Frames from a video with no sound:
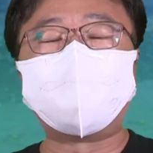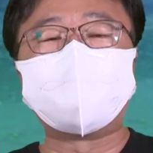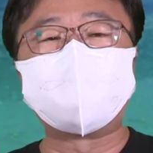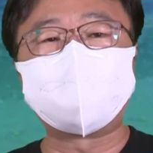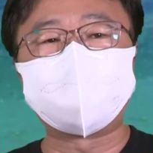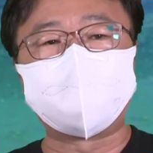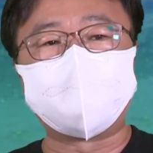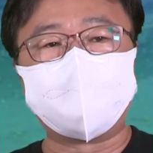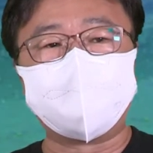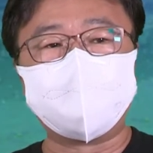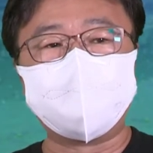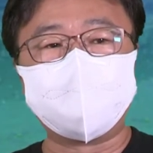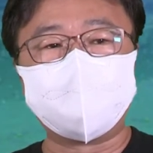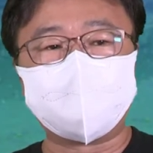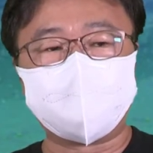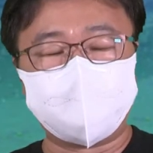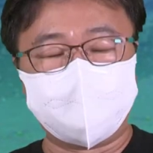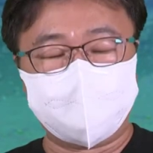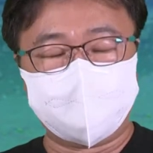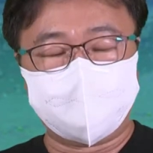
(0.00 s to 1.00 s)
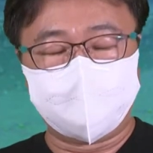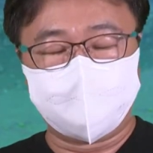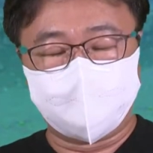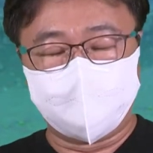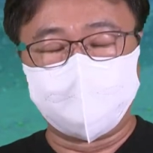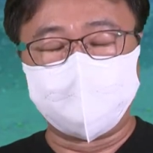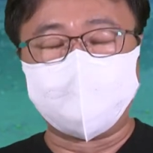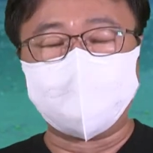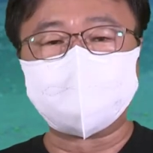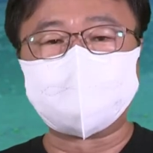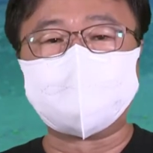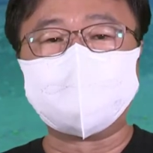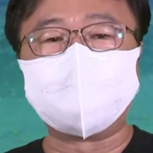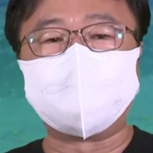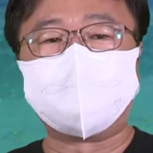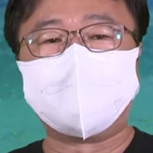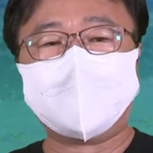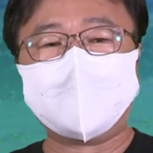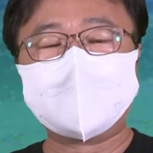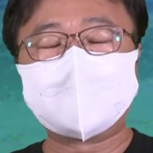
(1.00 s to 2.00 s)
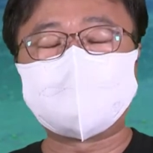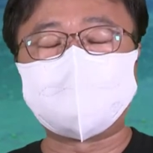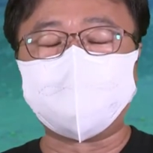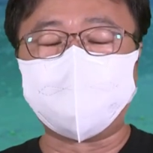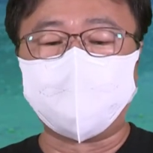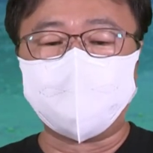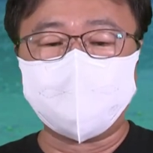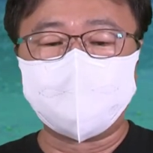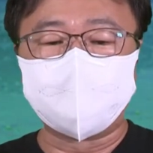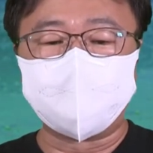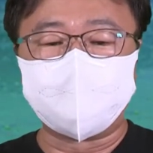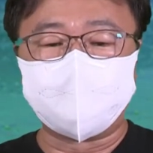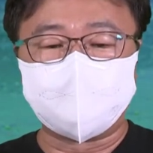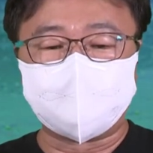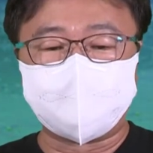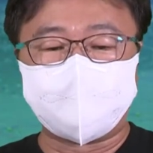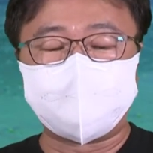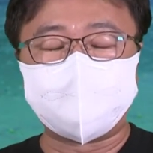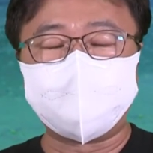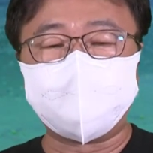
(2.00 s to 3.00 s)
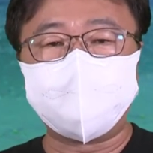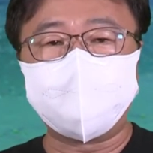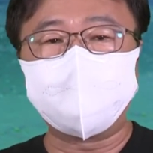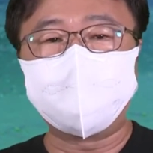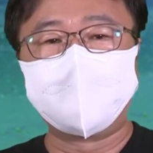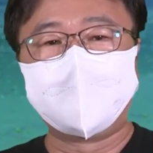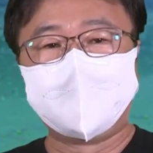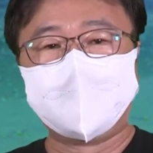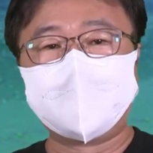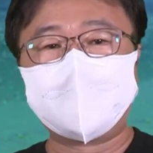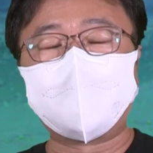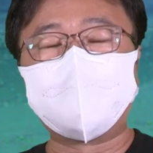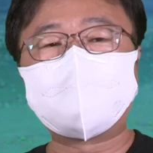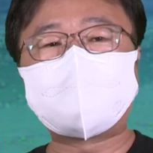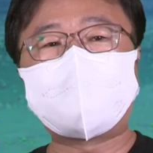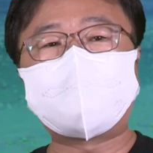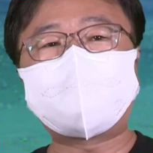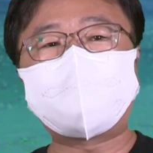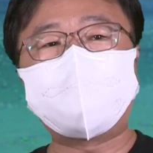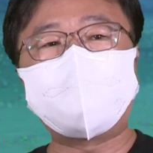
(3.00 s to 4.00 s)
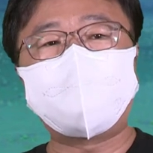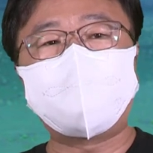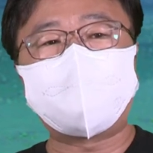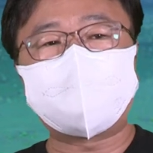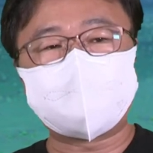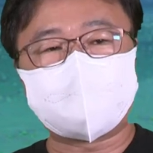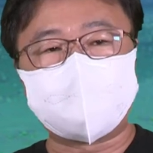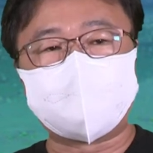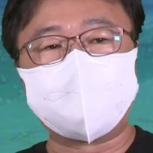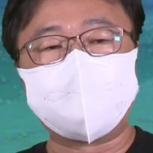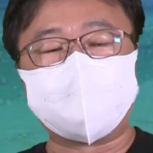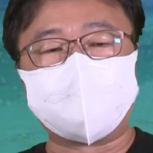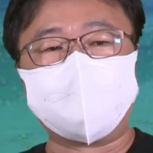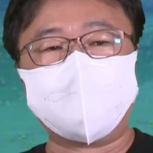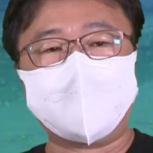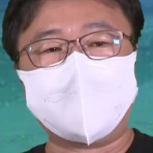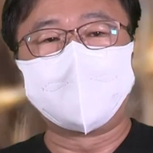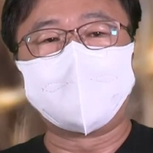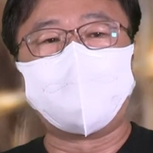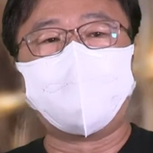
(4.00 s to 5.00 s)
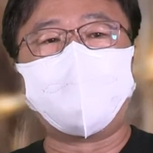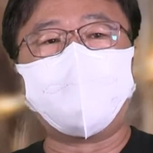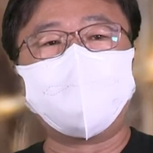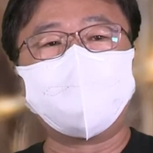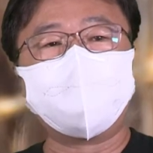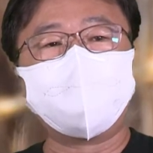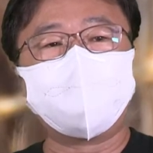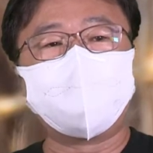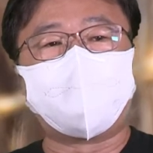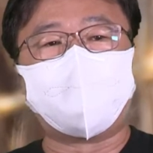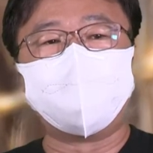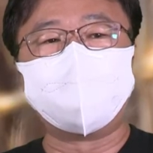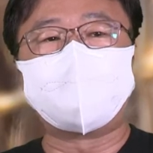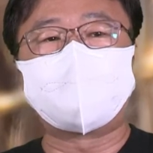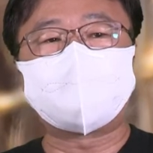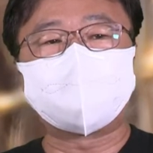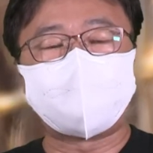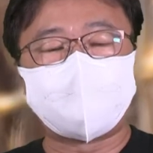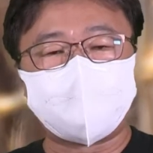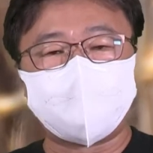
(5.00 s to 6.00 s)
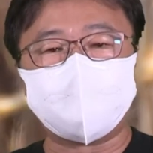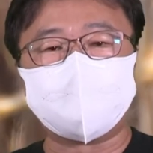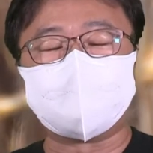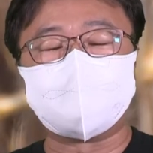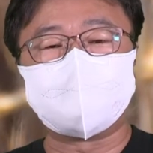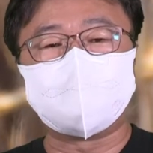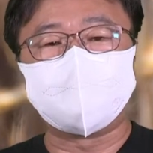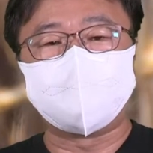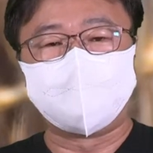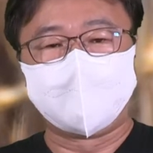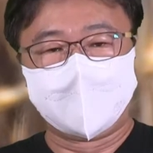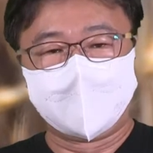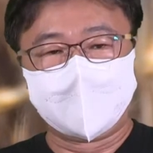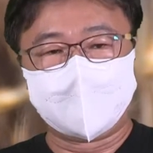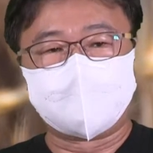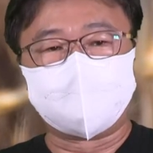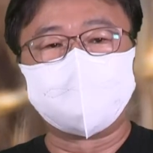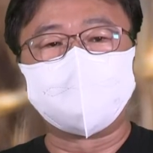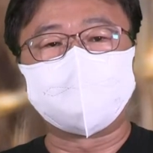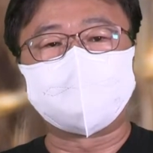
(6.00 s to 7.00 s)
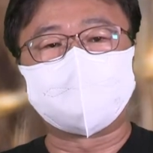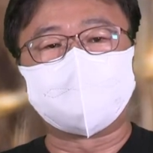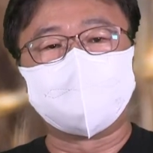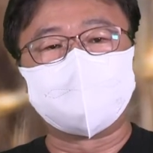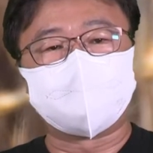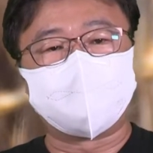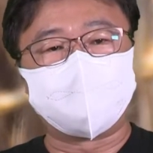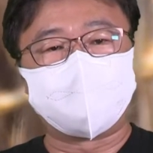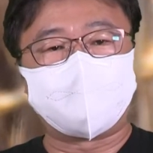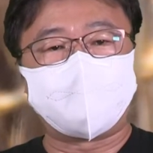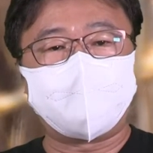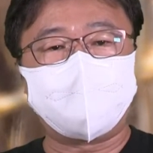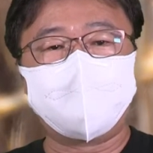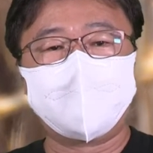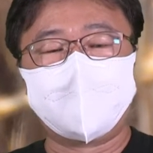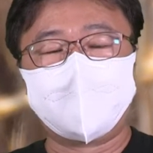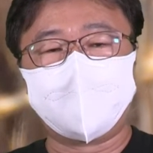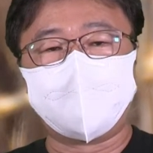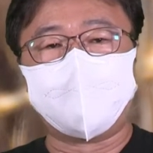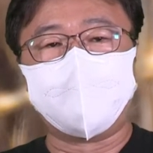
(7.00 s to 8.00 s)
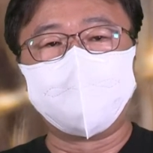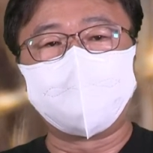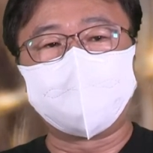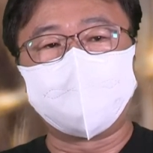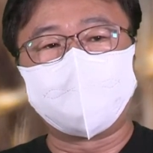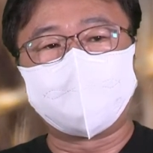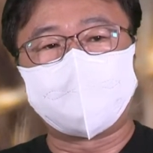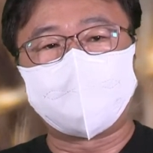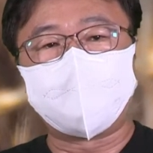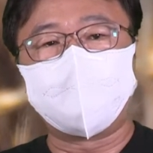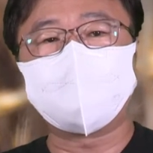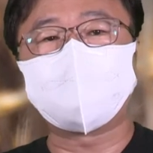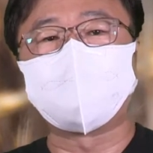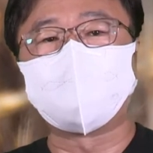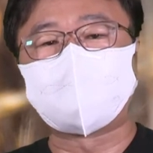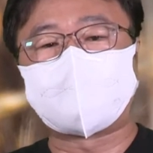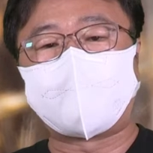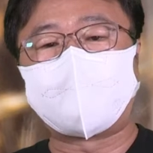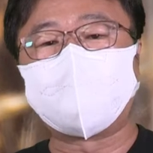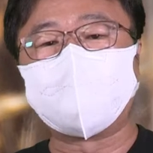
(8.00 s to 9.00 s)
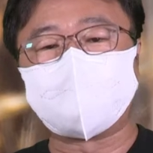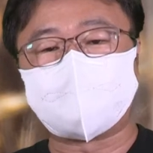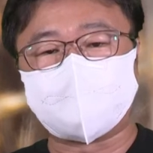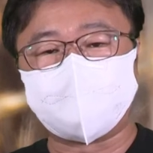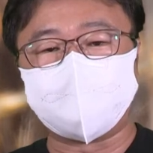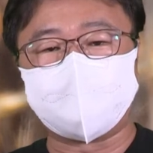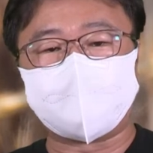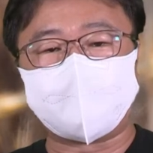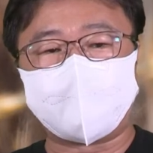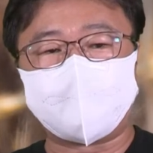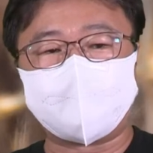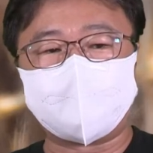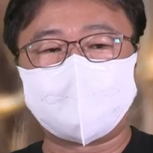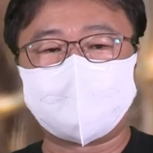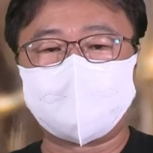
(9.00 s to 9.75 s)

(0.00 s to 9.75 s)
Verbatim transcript: 배출원인 곳을 지금 모니터링을 하고요. 또 생태학천 복원을 얼만큼 하고 있는지 그런 것들을 저희가 모니터링하고 조사하고 있습니다.